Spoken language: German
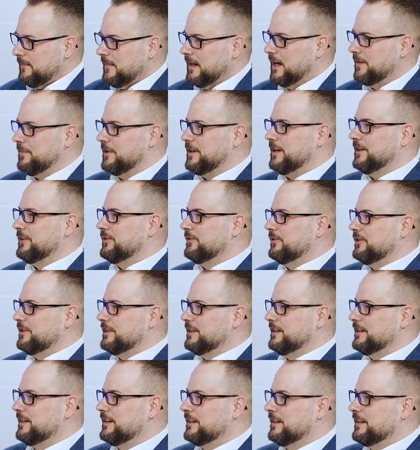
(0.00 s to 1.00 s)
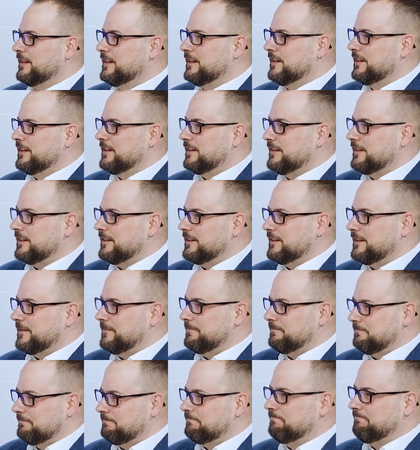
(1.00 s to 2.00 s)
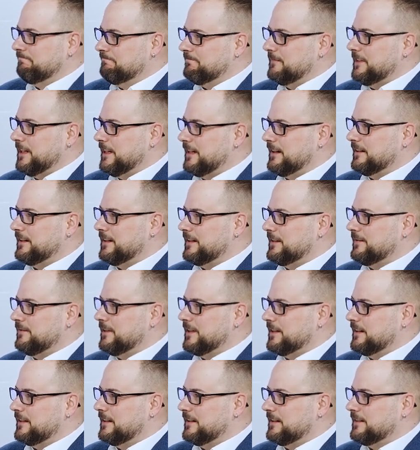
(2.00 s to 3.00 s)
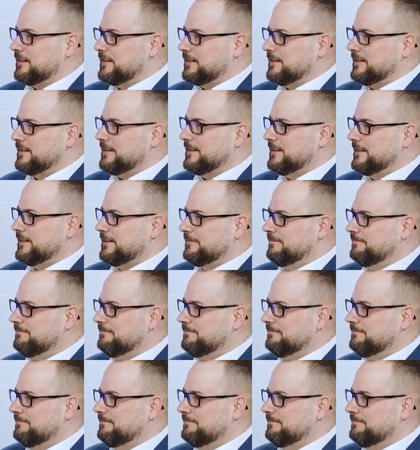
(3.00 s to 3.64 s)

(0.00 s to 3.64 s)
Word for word: Aber natürlich, ähm, ja, das wäre dann das Ziel.